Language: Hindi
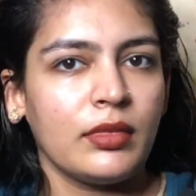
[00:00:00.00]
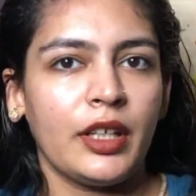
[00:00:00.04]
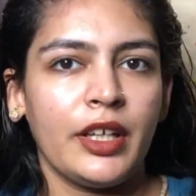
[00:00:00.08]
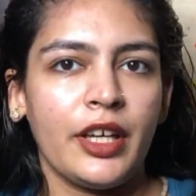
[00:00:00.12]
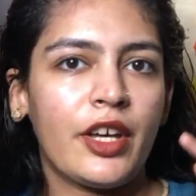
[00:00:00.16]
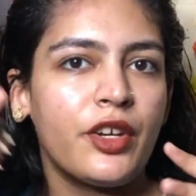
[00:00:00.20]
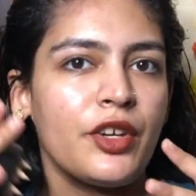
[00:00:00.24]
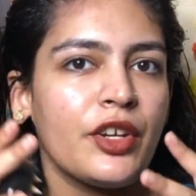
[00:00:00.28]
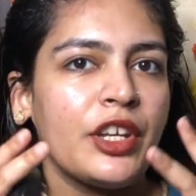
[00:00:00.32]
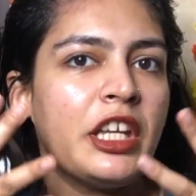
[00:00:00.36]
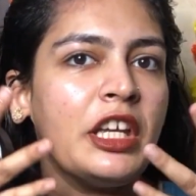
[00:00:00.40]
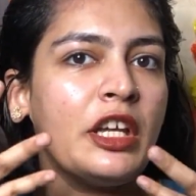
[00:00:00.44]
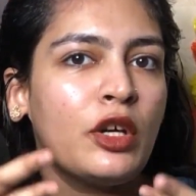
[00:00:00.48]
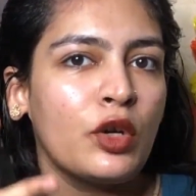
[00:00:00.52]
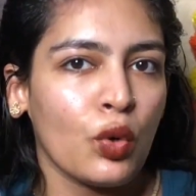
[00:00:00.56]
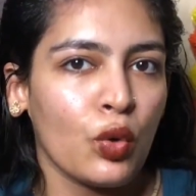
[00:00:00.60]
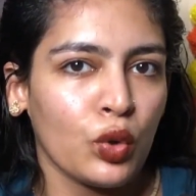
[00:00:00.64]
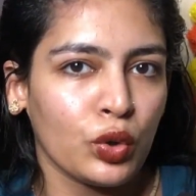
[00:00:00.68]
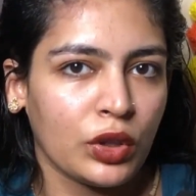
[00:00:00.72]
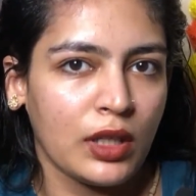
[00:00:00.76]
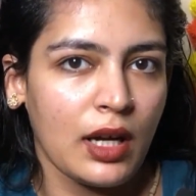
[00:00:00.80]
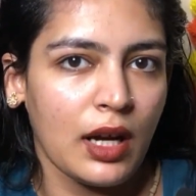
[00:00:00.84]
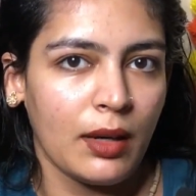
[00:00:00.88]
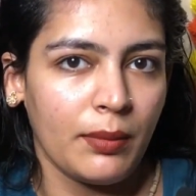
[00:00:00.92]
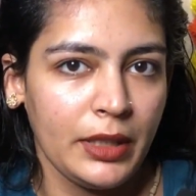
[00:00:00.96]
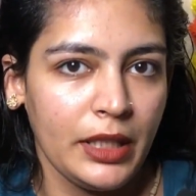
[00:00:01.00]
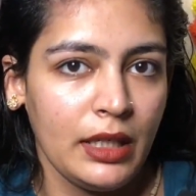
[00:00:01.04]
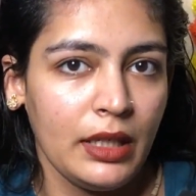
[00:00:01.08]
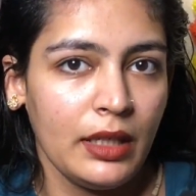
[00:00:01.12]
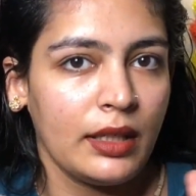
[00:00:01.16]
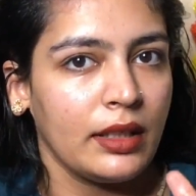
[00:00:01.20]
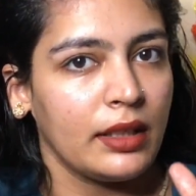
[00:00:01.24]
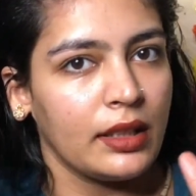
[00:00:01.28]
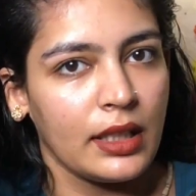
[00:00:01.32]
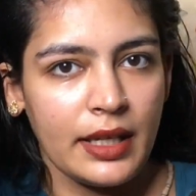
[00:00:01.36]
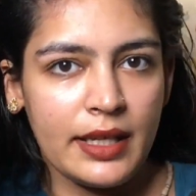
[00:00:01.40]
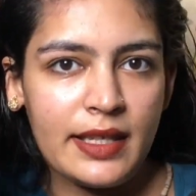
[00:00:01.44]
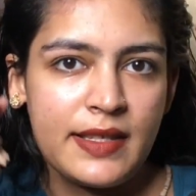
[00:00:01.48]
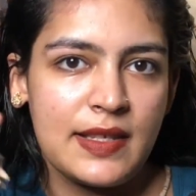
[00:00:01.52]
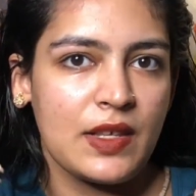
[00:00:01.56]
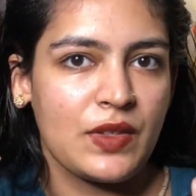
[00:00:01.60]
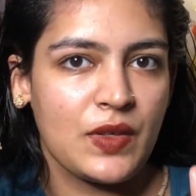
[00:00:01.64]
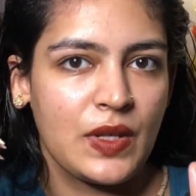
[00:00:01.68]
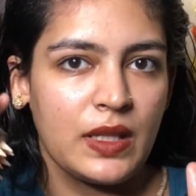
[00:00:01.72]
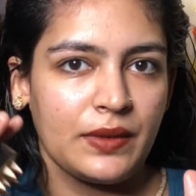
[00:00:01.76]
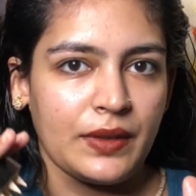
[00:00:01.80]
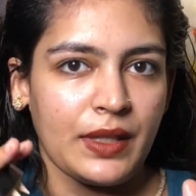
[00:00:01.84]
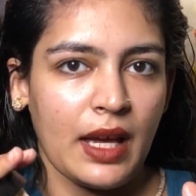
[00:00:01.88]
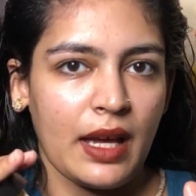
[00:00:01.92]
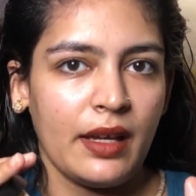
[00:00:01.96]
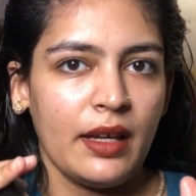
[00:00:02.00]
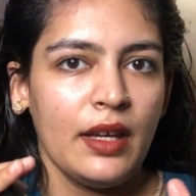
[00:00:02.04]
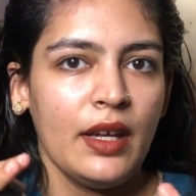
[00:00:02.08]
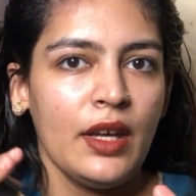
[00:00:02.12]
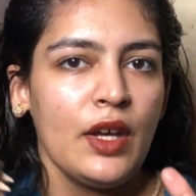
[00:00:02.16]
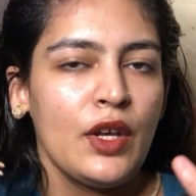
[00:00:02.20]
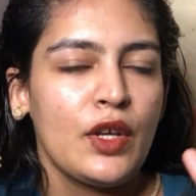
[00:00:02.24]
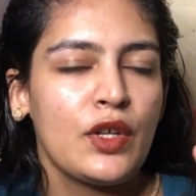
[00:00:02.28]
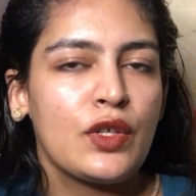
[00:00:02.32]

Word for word: हेयर रीग्रोथ का भी यहीं से चलता है